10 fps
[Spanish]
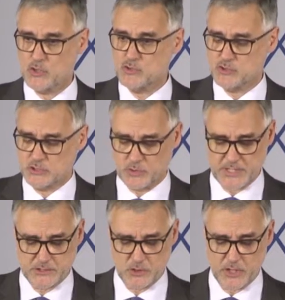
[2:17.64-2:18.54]

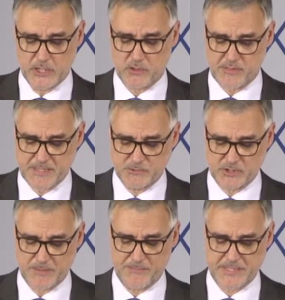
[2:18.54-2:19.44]
sustituyendo el concepto
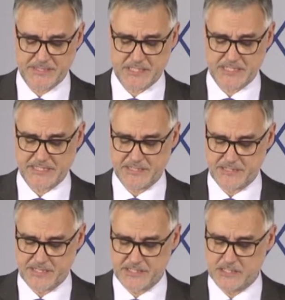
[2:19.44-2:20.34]
de pérdida
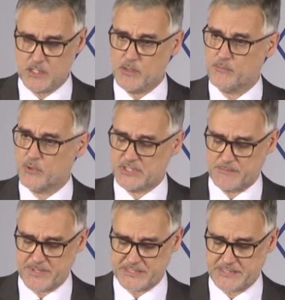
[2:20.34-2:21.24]
realizada por el de
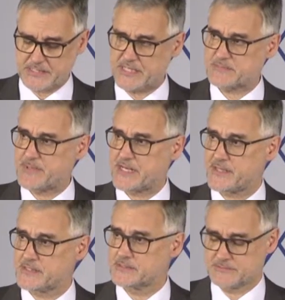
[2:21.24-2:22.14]
pérdida esperada.